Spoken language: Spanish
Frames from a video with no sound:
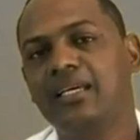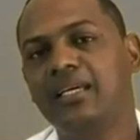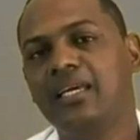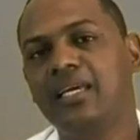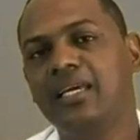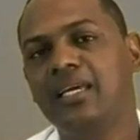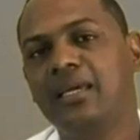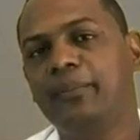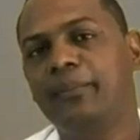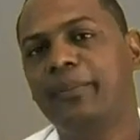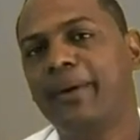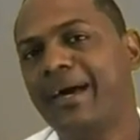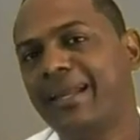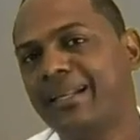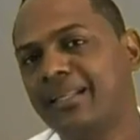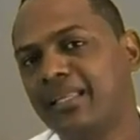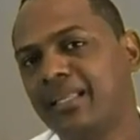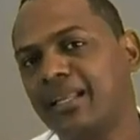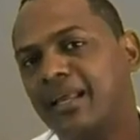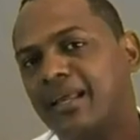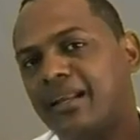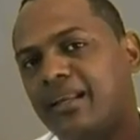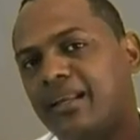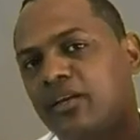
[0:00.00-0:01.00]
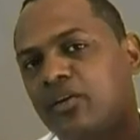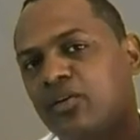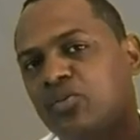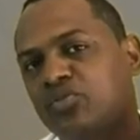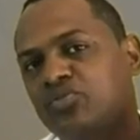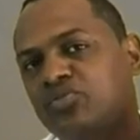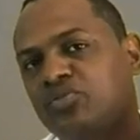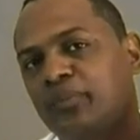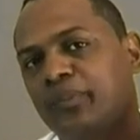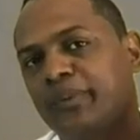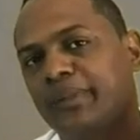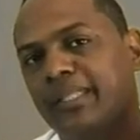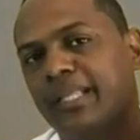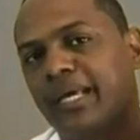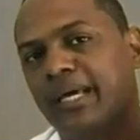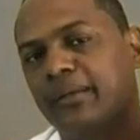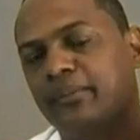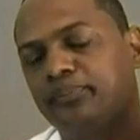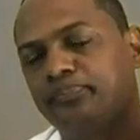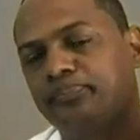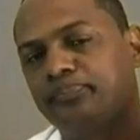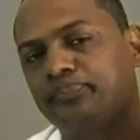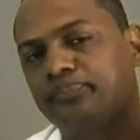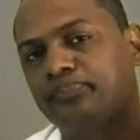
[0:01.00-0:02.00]
y parte de la región occipital.
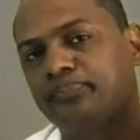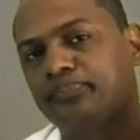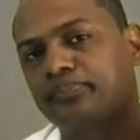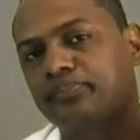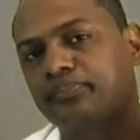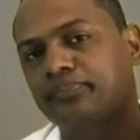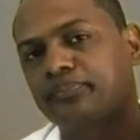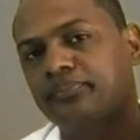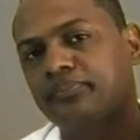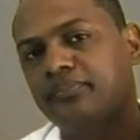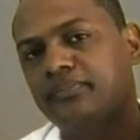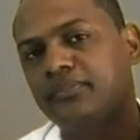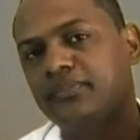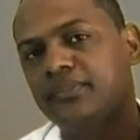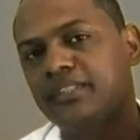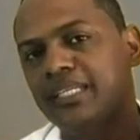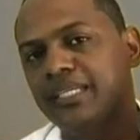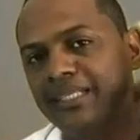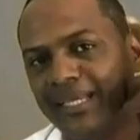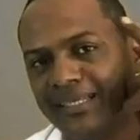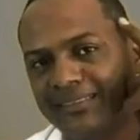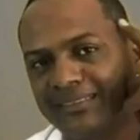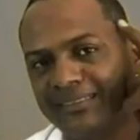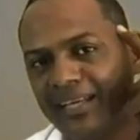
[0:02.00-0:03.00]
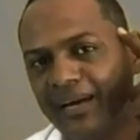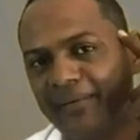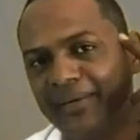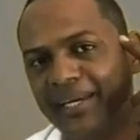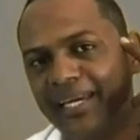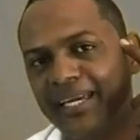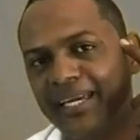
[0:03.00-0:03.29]
Esta